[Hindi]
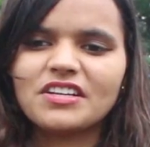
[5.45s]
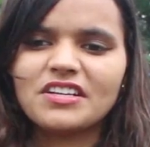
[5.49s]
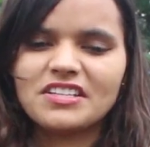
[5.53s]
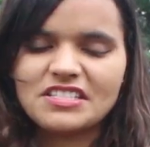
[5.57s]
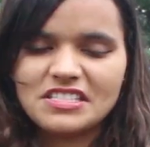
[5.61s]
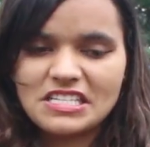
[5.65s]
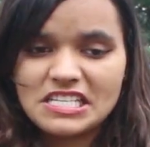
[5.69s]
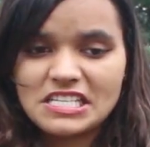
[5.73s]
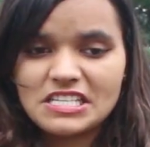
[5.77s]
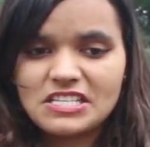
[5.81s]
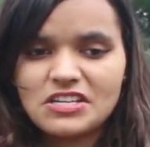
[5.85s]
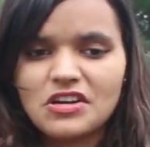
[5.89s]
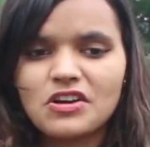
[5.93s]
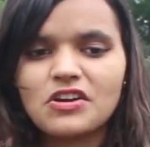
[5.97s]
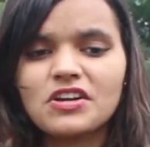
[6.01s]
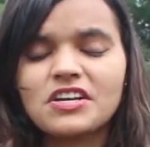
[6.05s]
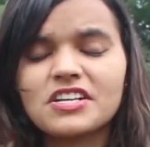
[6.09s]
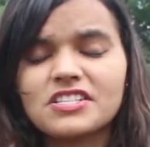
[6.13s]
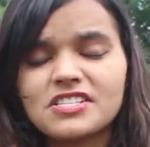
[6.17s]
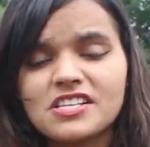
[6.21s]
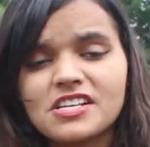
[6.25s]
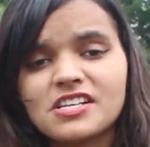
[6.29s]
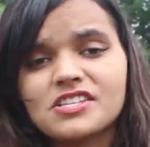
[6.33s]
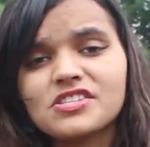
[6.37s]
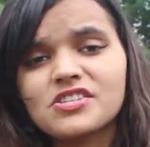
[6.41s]
किसी
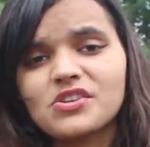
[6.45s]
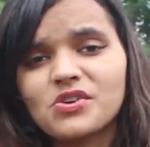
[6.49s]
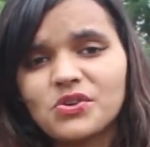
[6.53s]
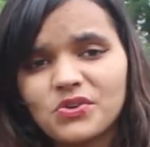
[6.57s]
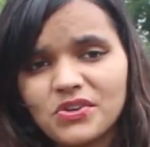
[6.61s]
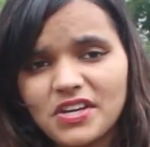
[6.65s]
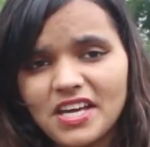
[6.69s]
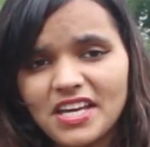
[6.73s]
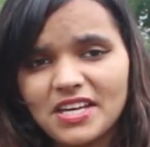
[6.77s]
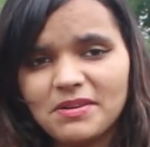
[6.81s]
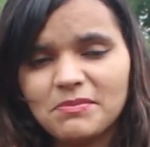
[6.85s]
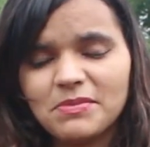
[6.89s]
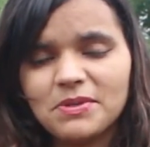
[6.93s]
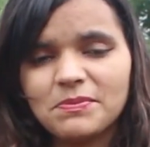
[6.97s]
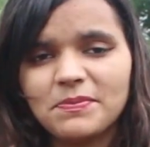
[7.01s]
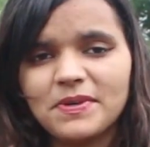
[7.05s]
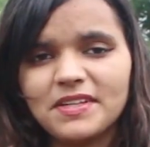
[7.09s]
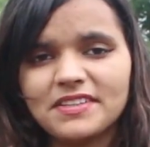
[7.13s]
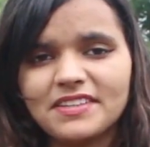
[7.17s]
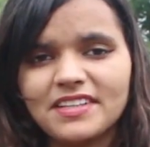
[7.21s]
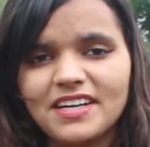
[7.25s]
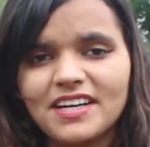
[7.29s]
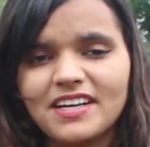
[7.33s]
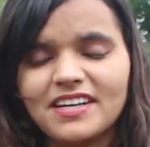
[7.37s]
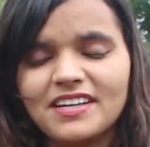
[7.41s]
किसी किसी को नहीं भी
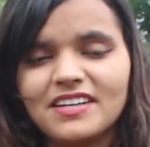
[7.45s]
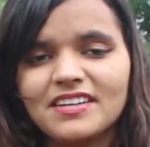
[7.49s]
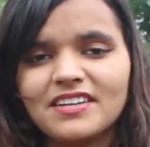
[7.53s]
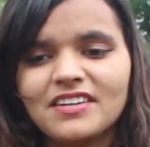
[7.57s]
पता